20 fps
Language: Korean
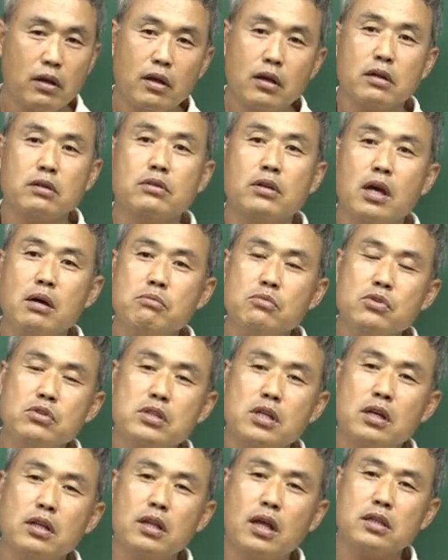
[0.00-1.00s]
그 네
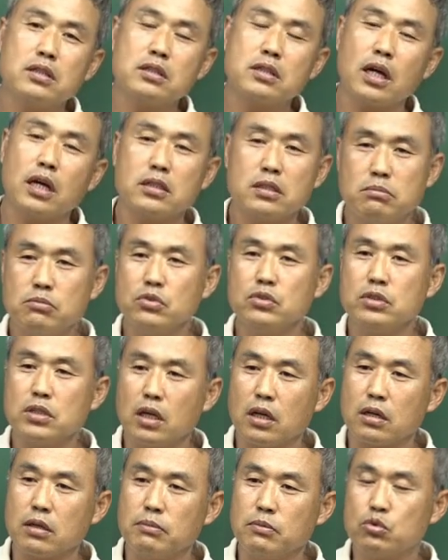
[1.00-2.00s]
문제 내지 다섯
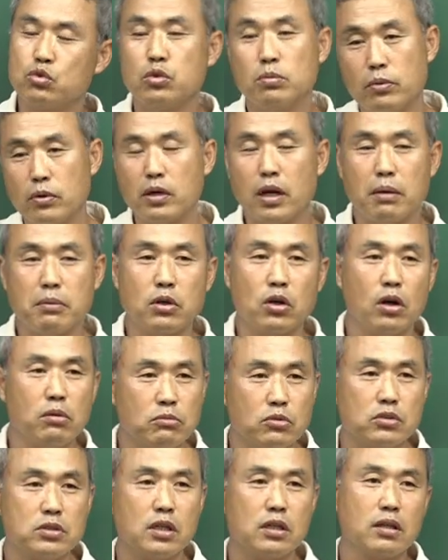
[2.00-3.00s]
문제, 그러면두 번 하면 열
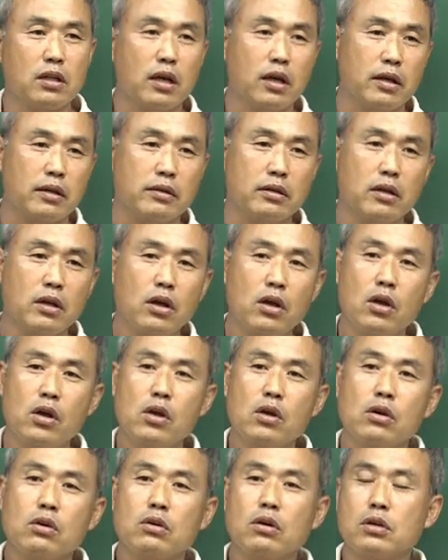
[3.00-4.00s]
문제인데,
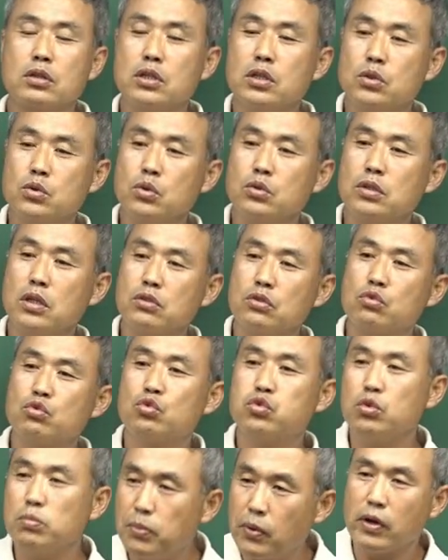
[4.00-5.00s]
그 기초지에서
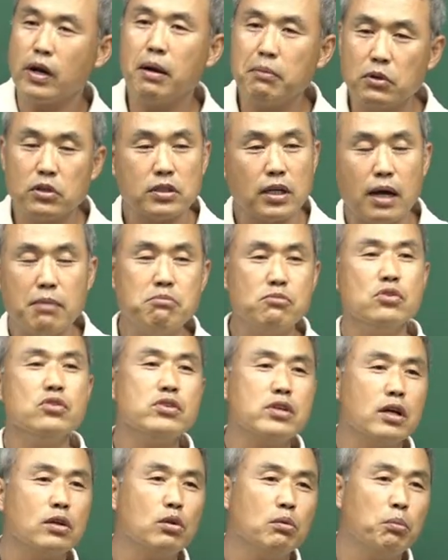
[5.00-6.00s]
두 번 하면서 한
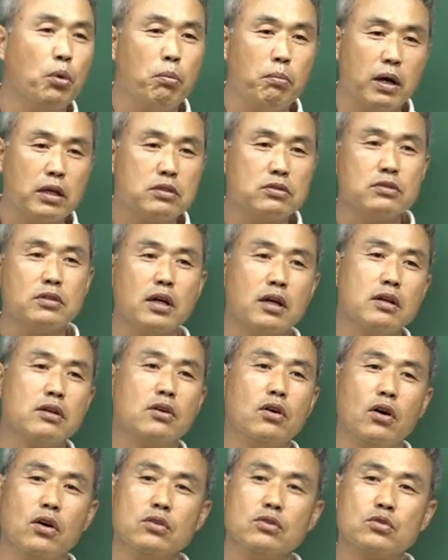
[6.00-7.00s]
문제도 못 맞춘다는
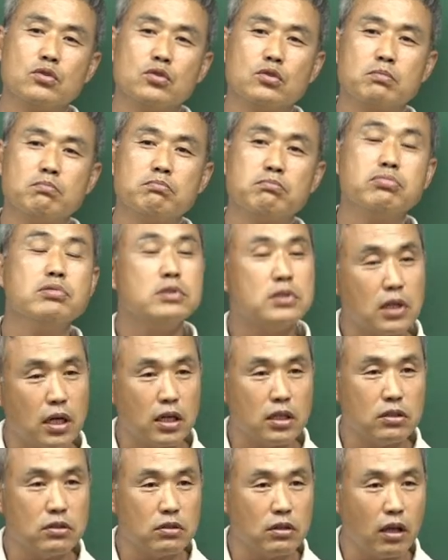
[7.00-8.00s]
건
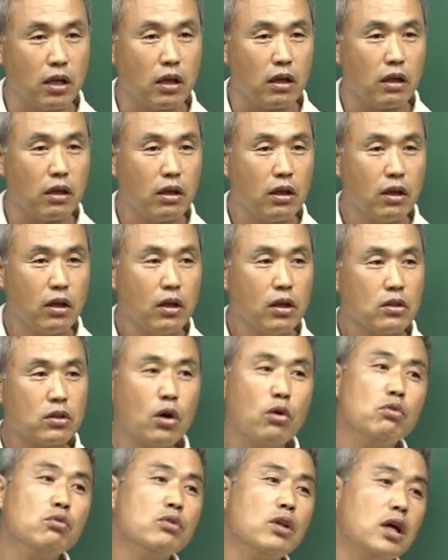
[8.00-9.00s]
문제가 있는데,
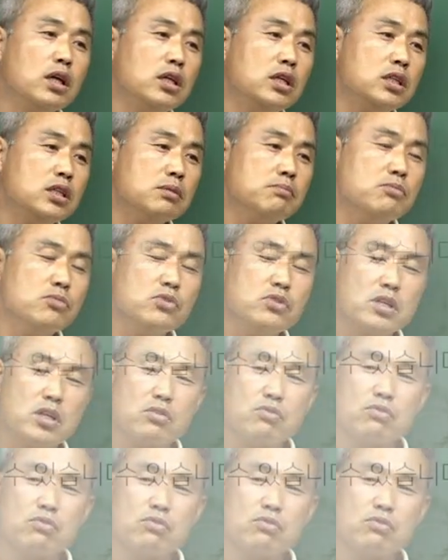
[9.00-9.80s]
더군다나 20문제